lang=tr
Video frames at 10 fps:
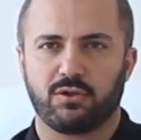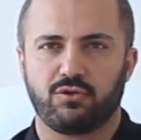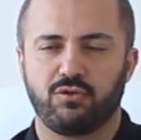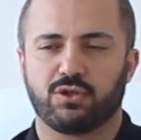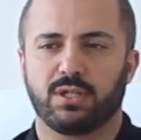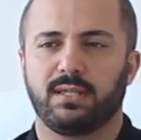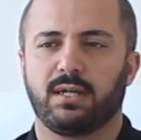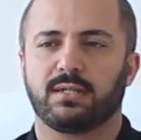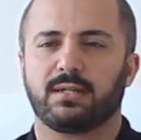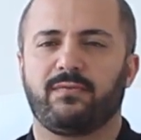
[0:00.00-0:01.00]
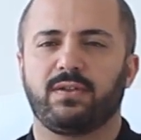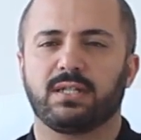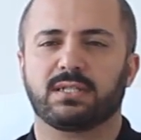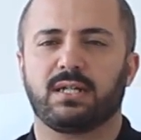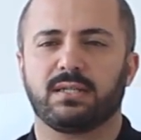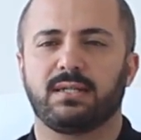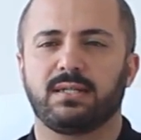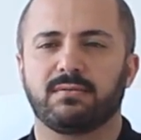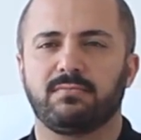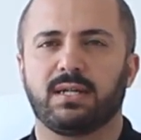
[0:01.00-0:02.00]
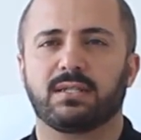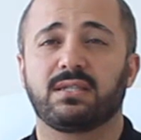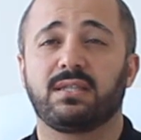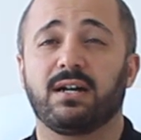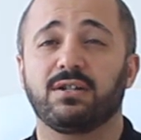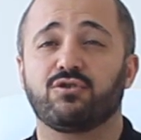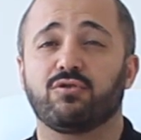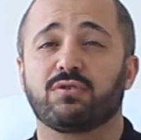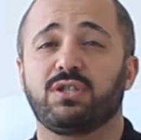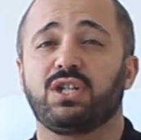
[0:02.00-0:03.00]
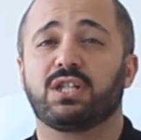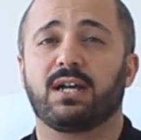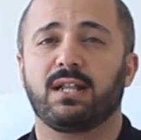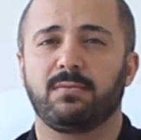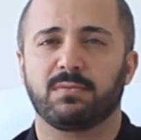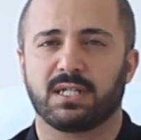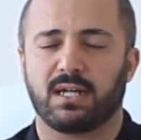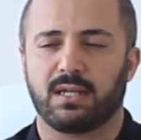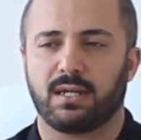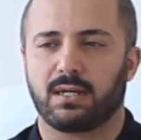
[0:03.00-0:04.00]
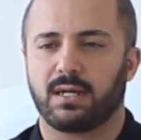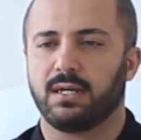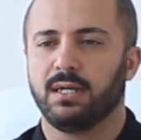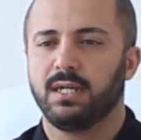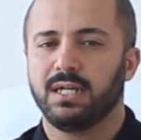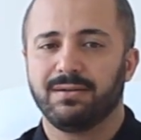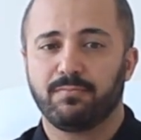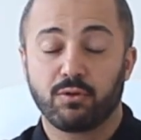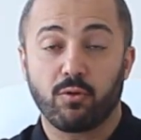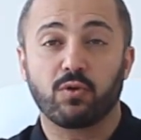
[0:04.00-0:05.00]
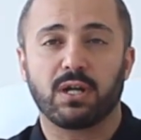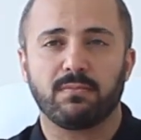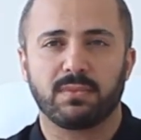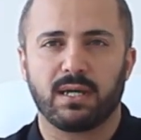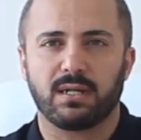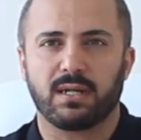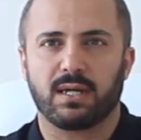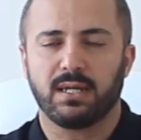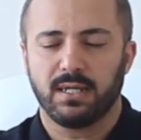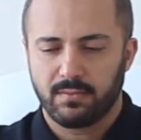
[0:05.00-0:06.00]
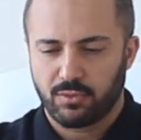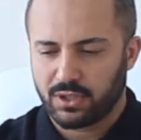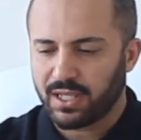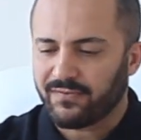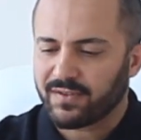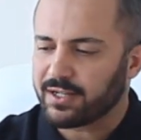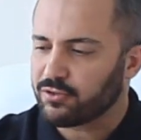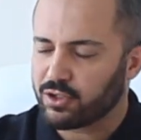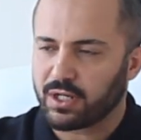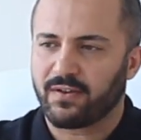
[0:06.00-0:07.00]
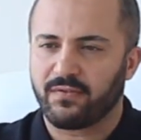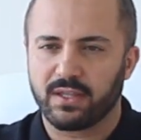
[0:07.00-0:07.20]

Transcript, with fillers: Şu yüzden artık finansal denetimler daha çok dijital imzalarla, programlarla, böyle defter tutarak